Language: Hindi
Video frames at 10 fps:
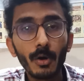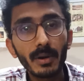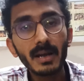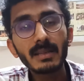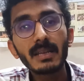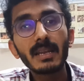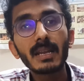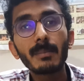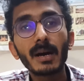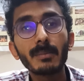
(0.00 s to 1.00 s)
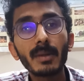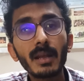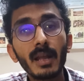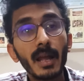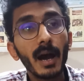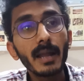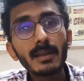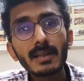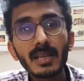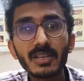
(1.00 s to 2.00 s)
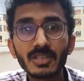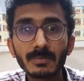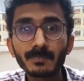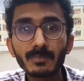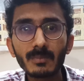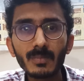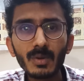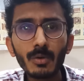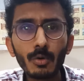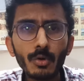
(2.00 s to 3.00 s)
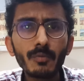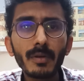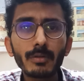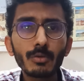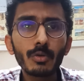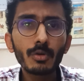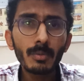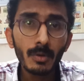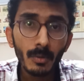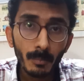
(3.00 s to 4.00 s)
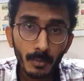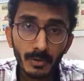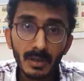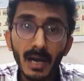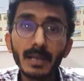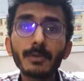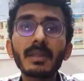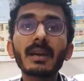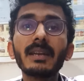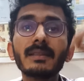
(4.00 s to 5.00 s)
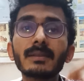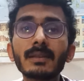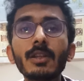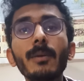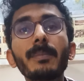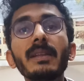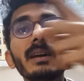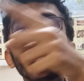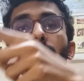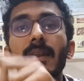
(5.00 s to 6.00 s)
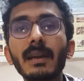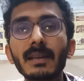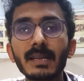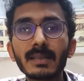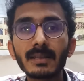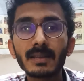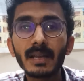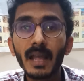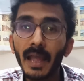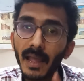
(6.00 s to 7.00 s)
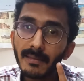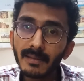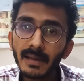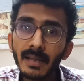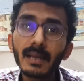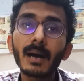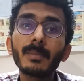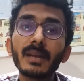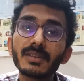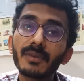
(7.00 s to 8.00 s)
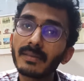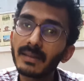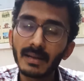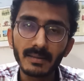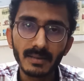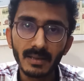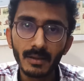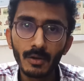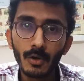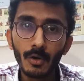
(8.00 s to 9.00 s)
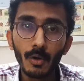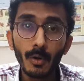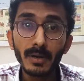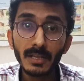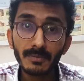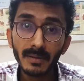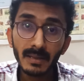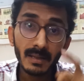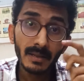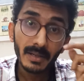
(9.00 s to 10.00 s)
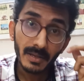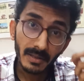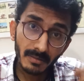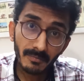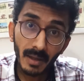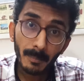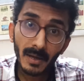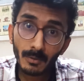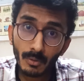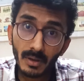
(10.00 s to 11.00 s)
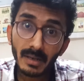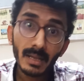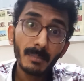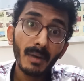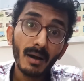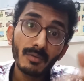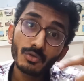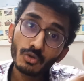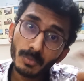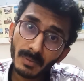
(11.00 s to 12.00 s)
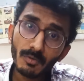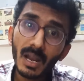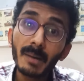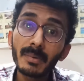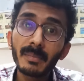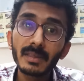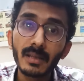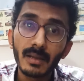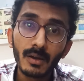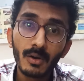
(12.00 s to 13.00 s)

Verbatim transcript: और रख देने के बाद में अन्य देश उन वस्तुओं को पुर्तगालियों से खरीद खरीदते थे अपनी जगह पर लेकर जाते थे ऐसा ही काम डचवासी करते थे और डचवासी इस व्यापार को करने के बावजूद भी वो लाभ में थे